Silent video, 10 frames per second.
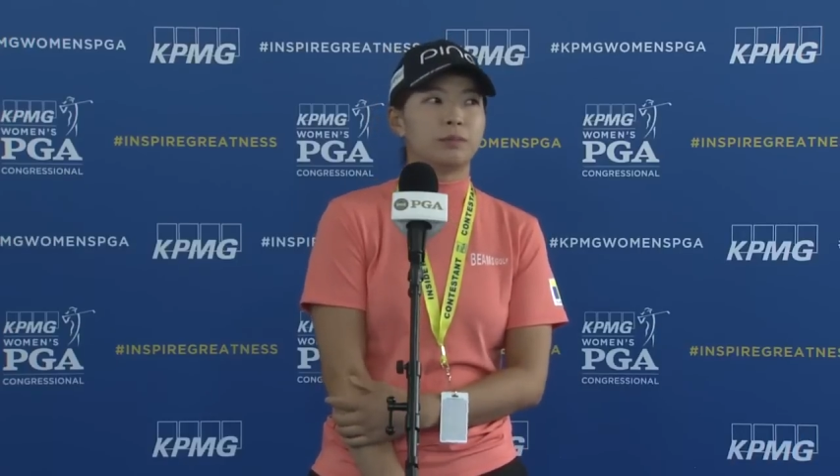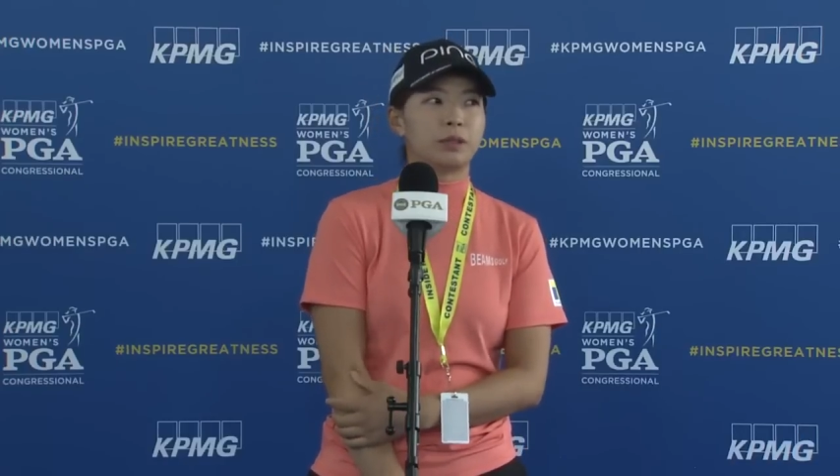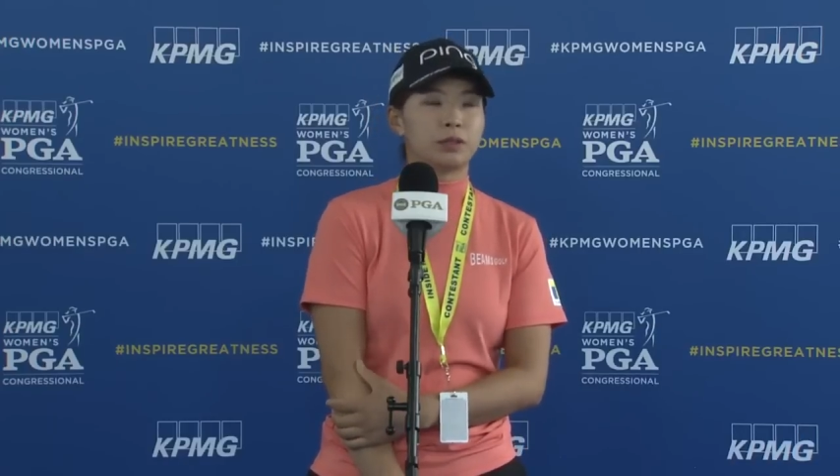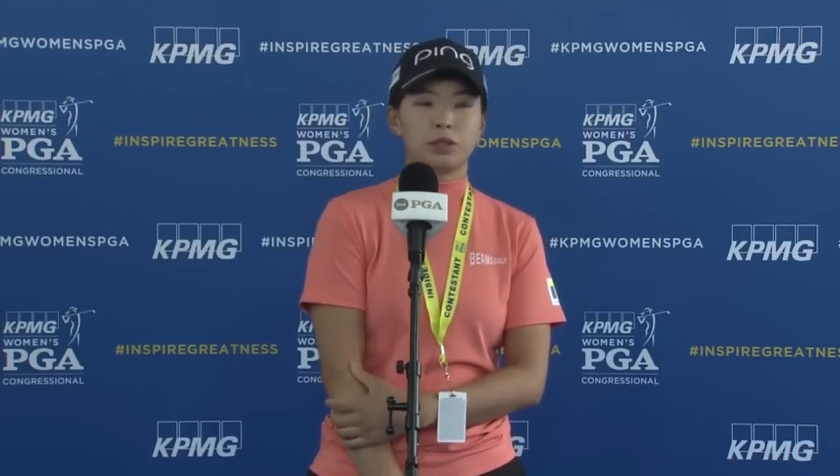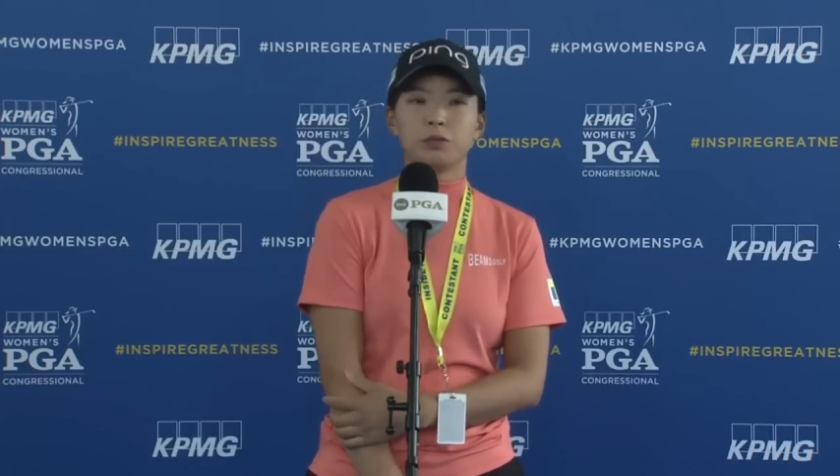
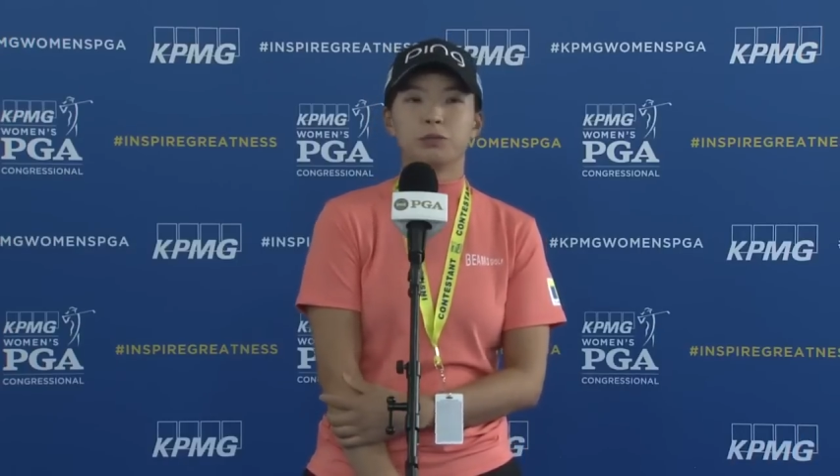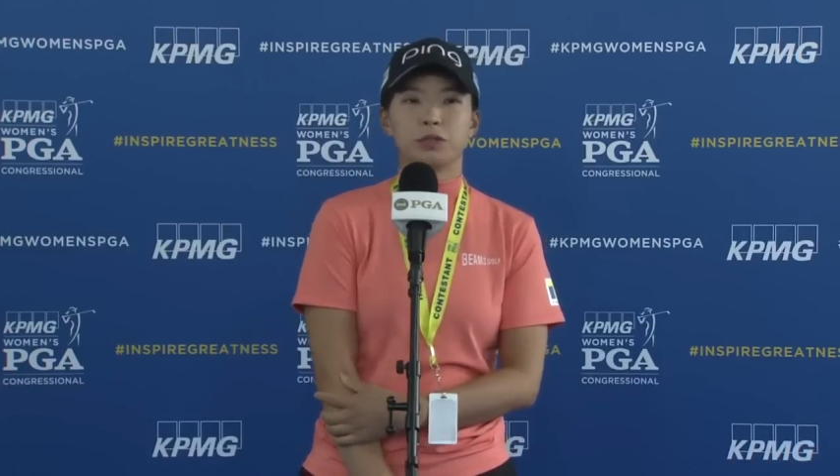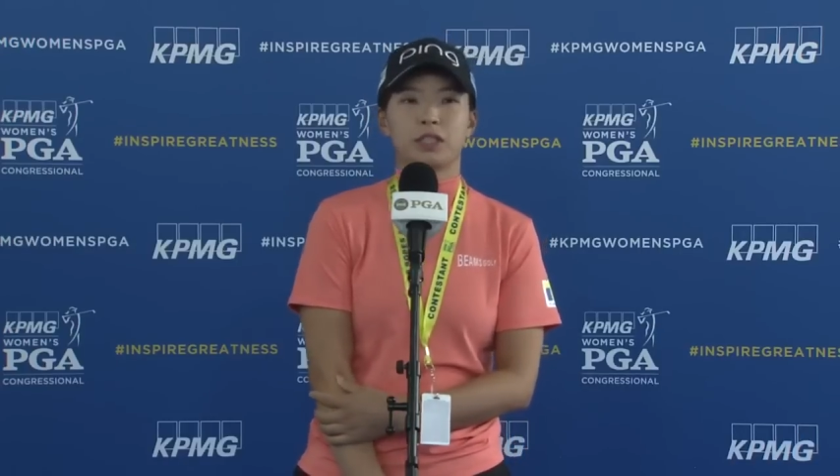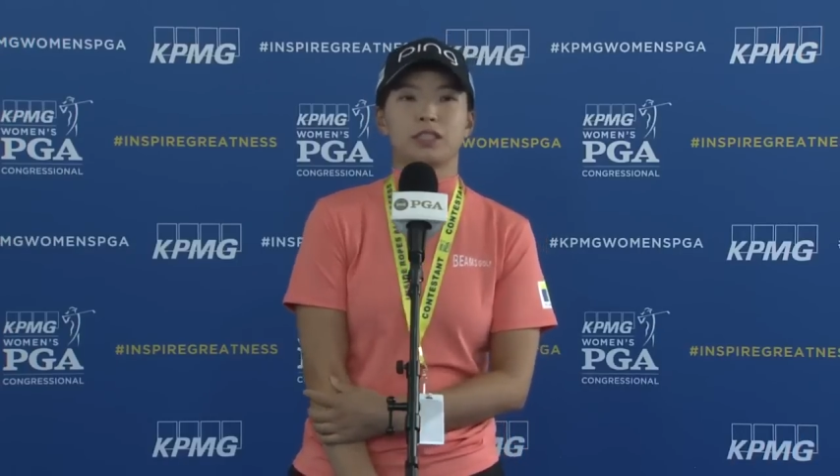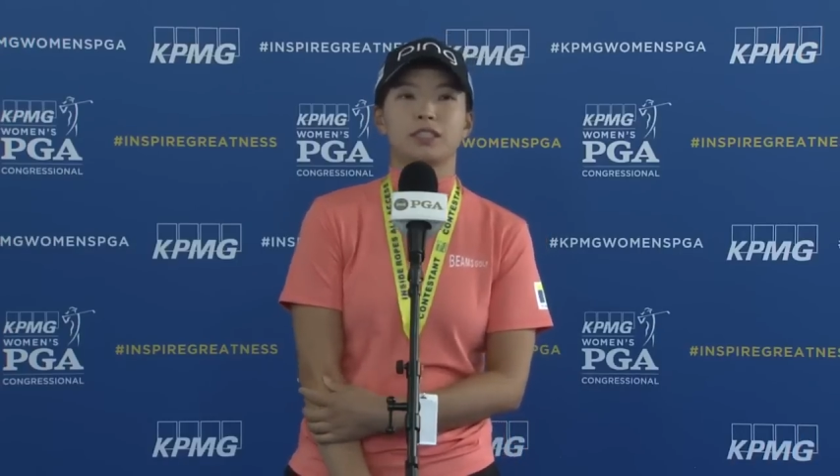まあ、それでも
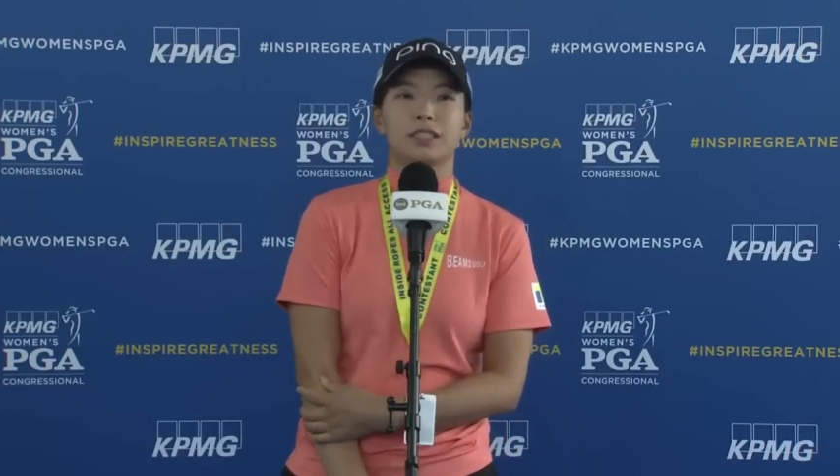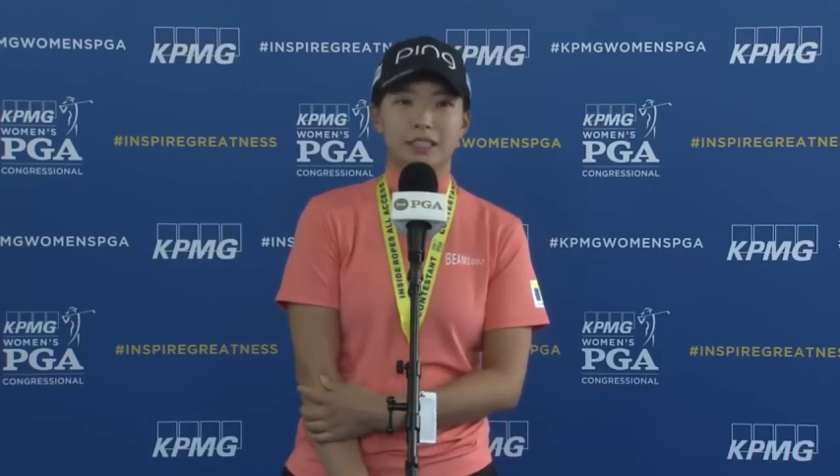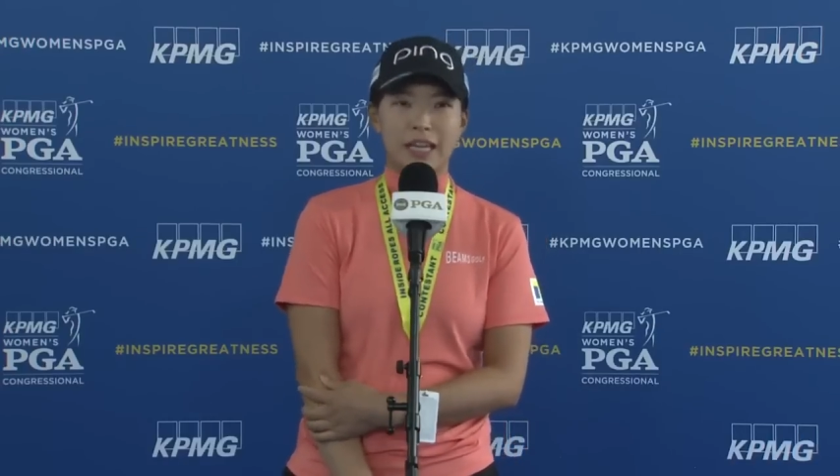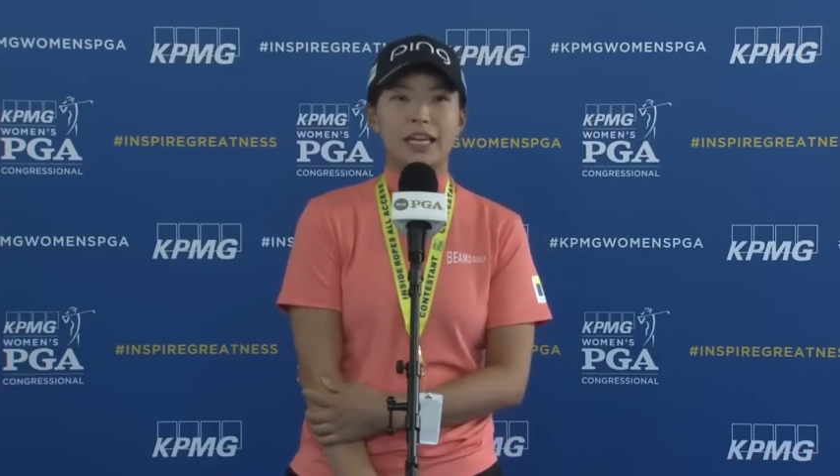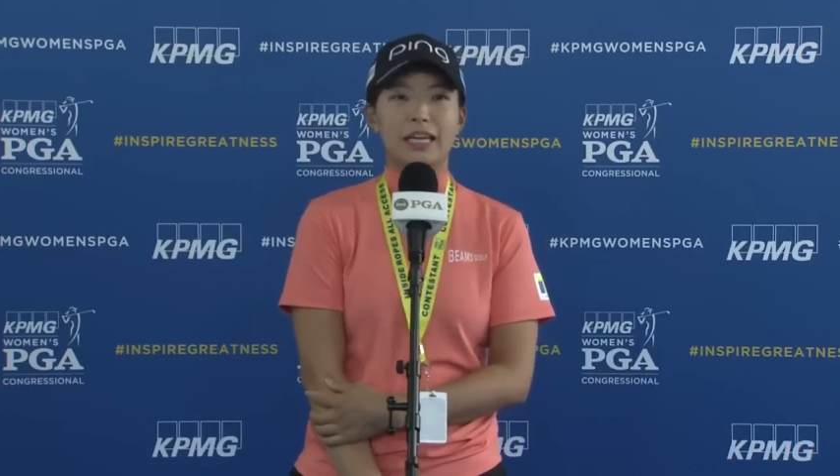難しいですね。